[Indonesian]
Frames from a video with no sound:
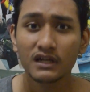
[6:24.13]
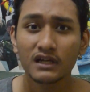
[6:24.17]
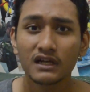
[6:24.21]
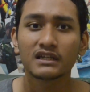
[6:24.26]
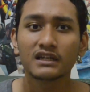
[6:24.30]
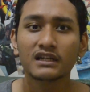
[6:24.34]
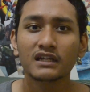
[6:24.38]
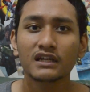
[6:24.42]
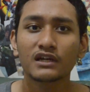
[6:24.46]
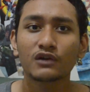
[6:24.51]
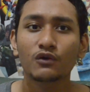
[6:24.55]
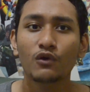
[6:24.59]

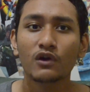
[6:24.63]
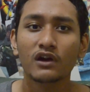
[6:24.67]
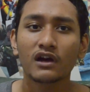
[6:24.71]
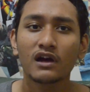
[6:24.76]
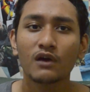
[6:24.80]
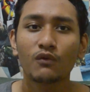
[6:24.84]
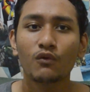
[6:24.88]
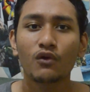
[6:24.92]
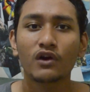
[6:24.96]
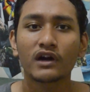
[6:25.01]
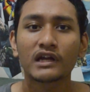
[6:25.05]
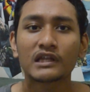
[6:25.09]
Jadi keluarga
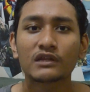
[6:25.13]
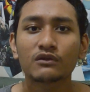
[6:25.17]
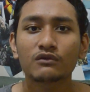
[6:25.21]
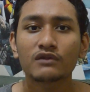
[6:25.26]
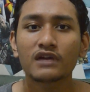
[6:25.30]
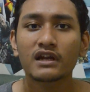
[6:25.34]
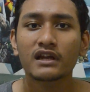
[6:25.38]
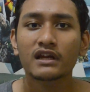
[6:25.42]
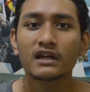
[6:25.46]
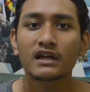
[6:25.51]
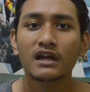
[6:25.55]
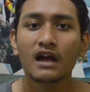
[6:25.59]
Wong itu
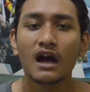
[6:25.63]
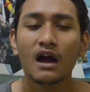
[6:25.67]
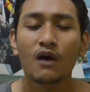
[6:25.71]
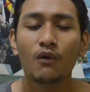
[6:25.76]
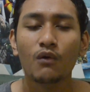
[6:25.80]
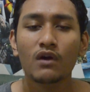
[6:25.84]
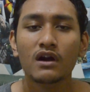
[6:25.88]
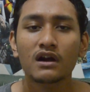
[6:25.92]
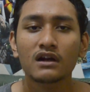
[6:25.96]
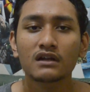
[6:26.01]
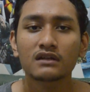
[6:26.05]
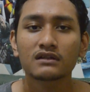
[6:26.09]
dari
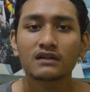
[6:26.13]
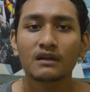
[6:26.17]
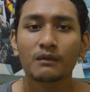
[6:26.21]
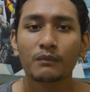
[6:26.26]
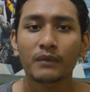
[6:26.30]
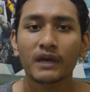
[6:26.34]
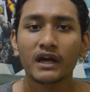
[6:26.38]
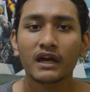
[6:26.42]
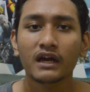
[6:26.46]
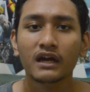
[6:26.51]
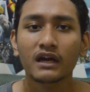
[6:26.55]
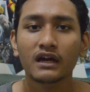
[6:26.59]
awal
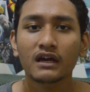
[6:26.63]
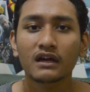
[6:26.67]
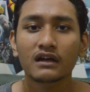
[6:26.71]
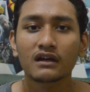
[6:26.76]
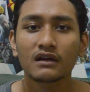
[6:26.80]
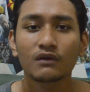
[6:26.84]
sampai